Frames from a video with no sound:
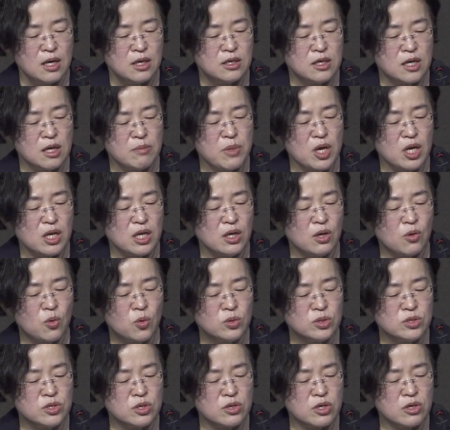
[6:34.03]
그러면 이
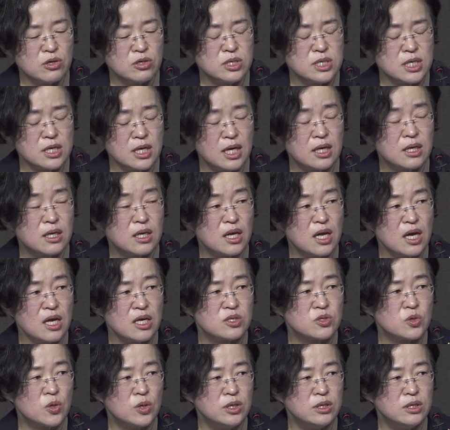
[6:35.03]
공정 경제라는
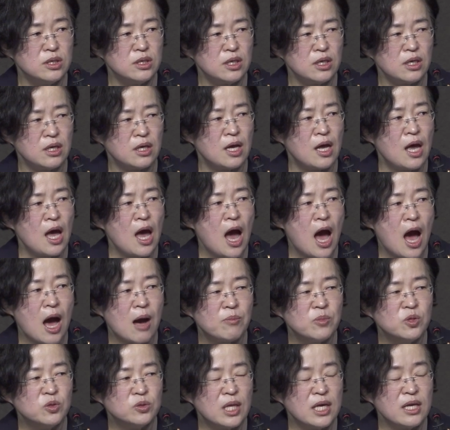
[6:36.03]
게 저희들이
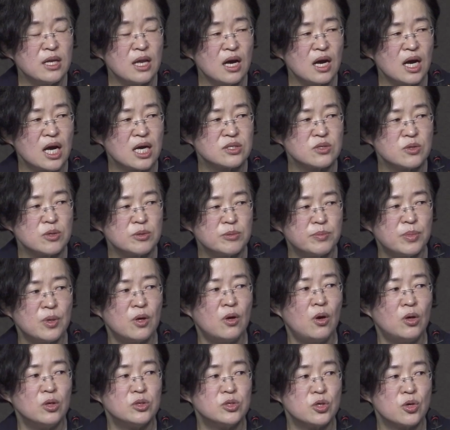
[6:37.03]
아무데나 가서
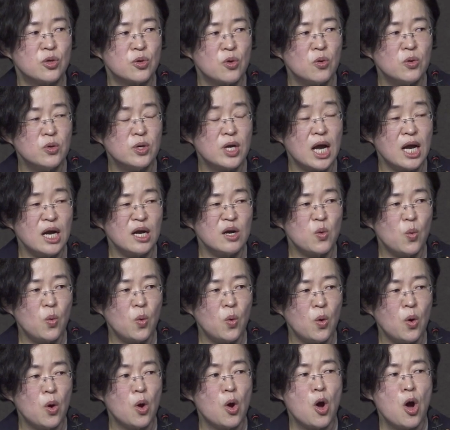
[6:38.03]
어, 적용을
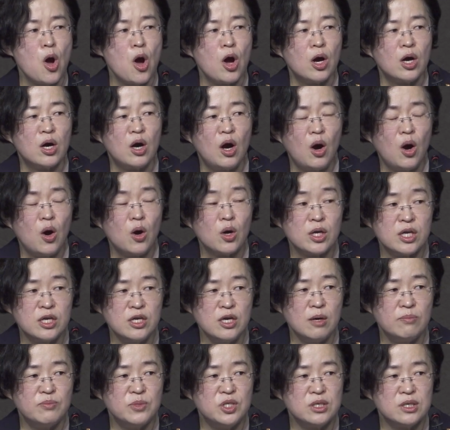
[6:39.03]
하고
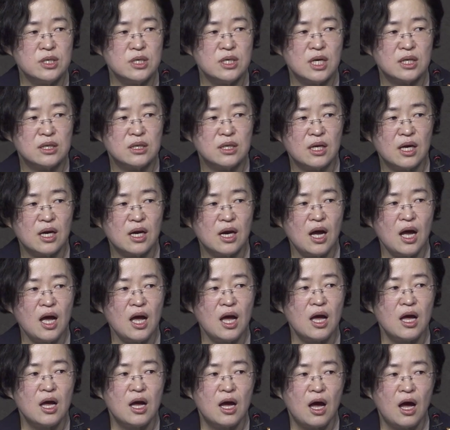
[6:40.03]
기업들을
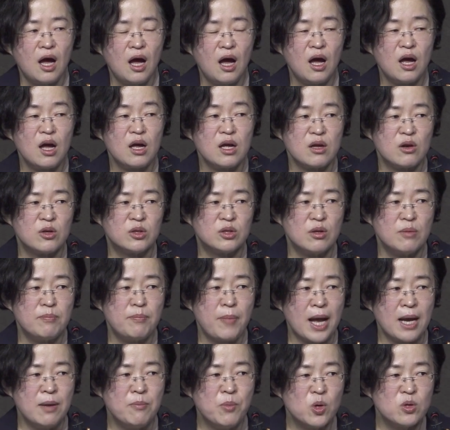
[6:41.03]
갖다가 어, 떤
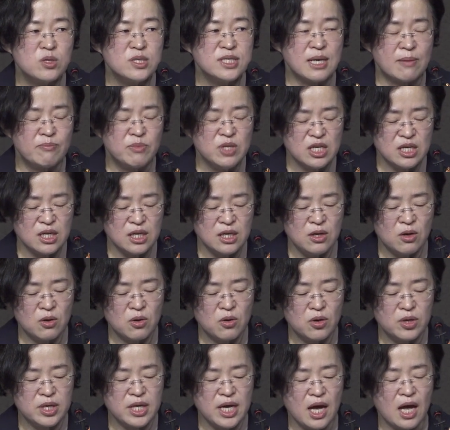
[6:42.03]
발목을 잡는
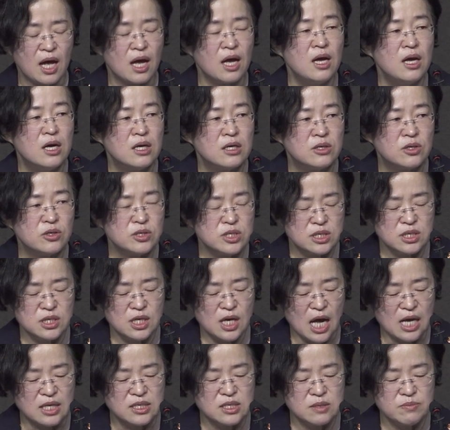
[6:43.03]
이런 거냐
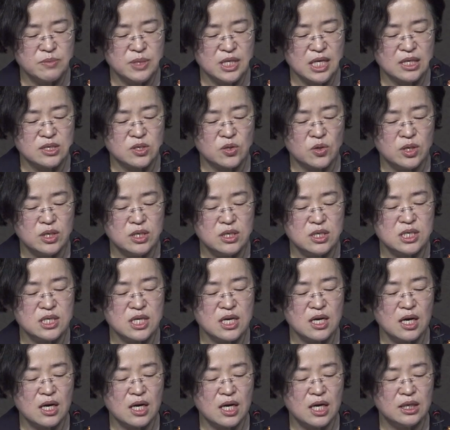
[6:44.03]
그렇지는 않습니다. 저희들이
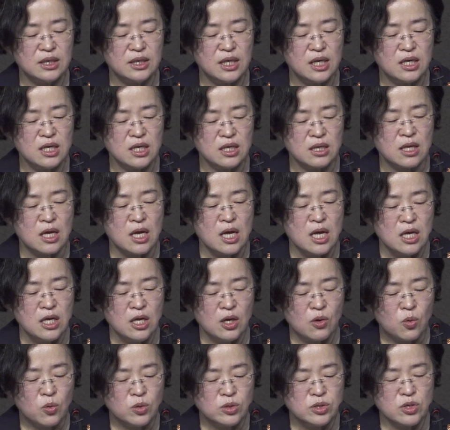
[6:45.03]
생각할 때는
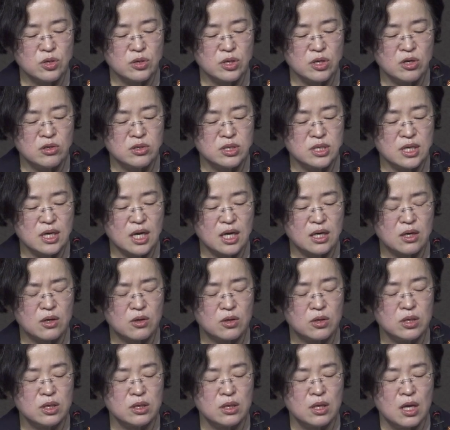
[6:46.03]
이 공정 경제라는
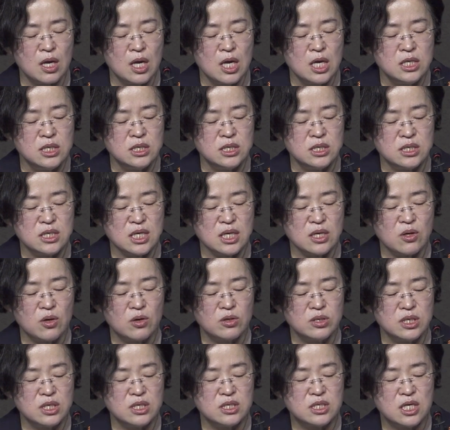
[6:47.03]
거는 시장
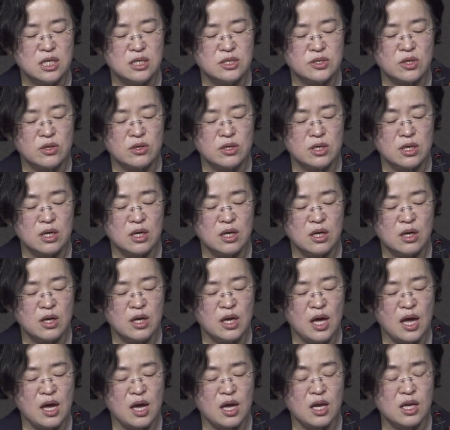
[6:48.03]
경제
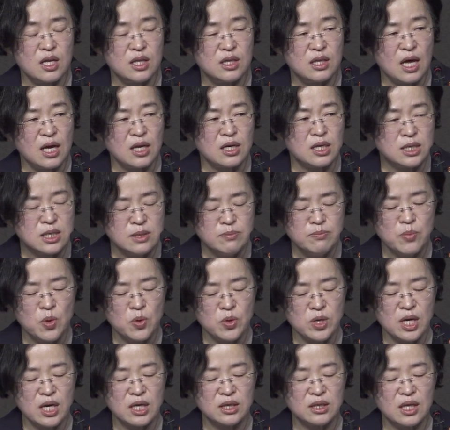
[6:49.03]
질서에 대한
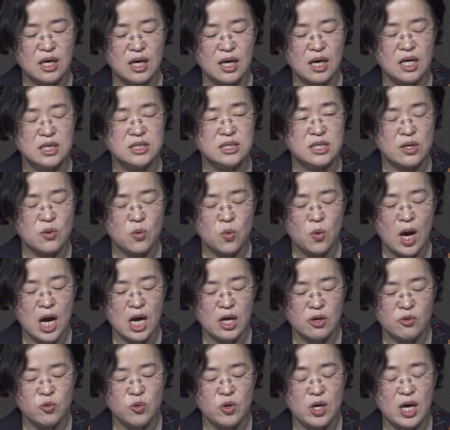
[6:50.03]
근본을 갖다가
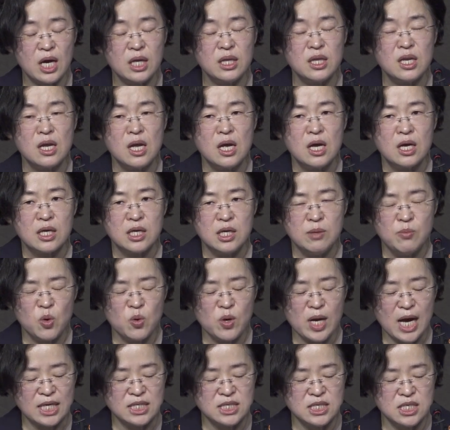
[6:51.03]
제공하기 위한
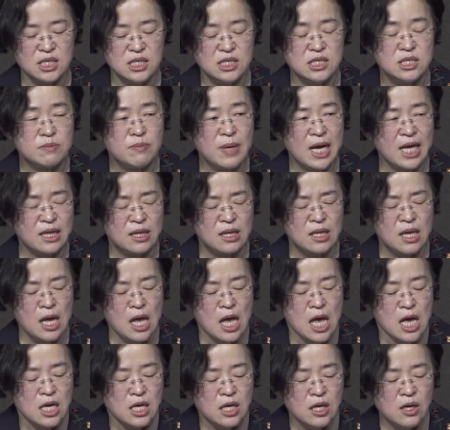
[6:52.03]
기본 가치이지만
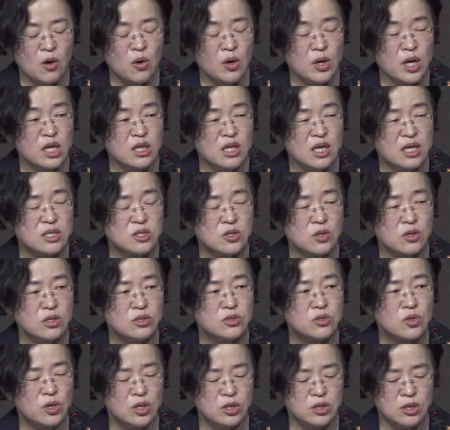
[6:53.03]
이거에
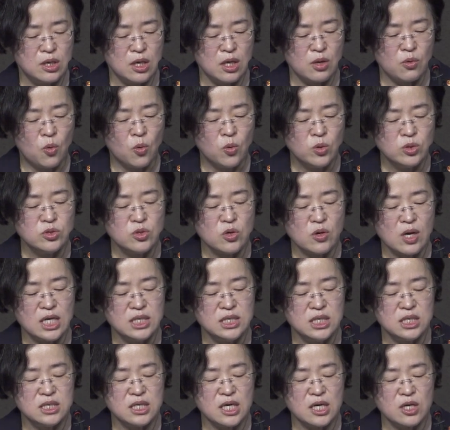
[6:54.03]
대해서는 저희들이 공정한
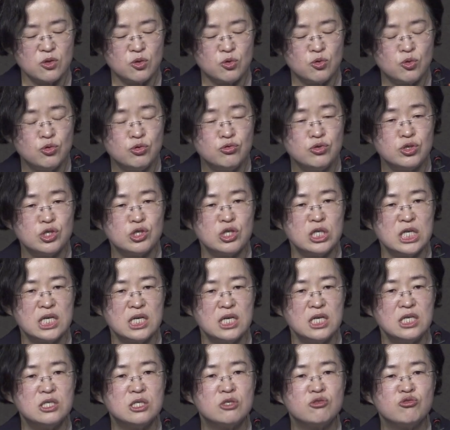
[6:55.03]
시장
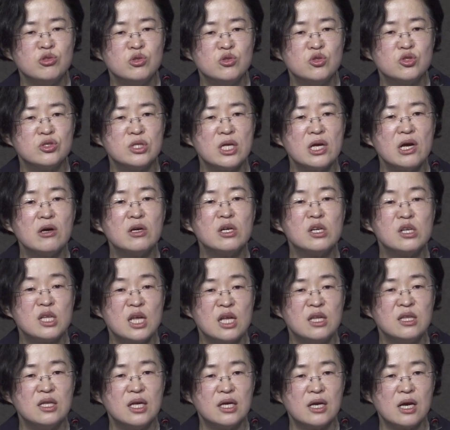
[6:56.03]
규칙이 준수되어야
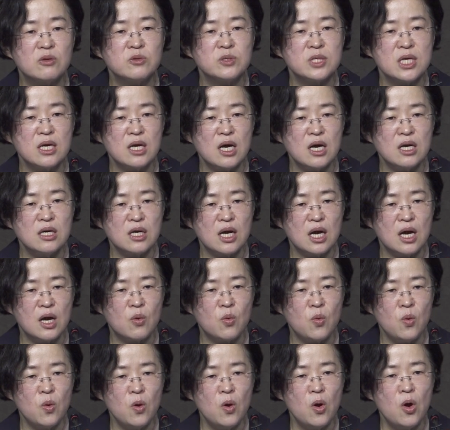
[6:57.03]
된다라고 생각을
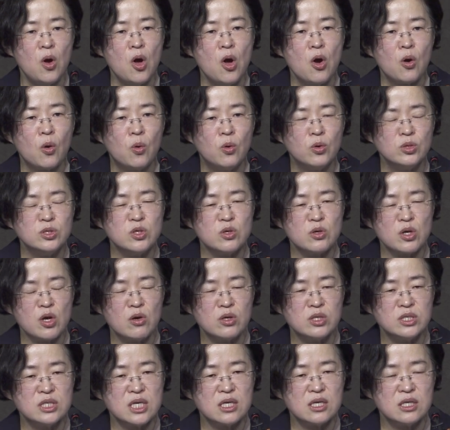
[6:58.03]
하고 공정
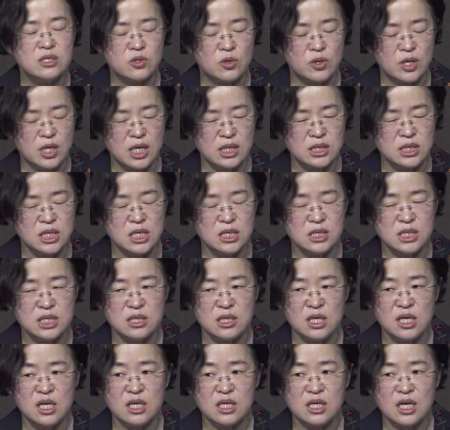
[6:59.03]
경제를 저희가
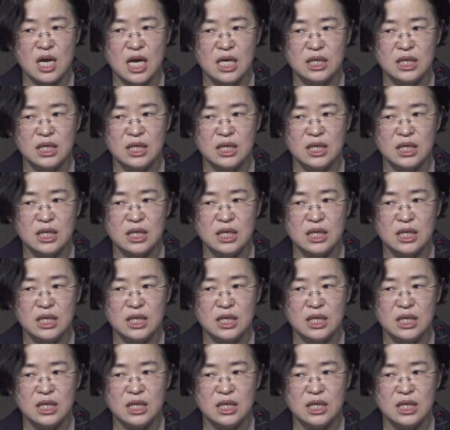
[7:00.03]
실시를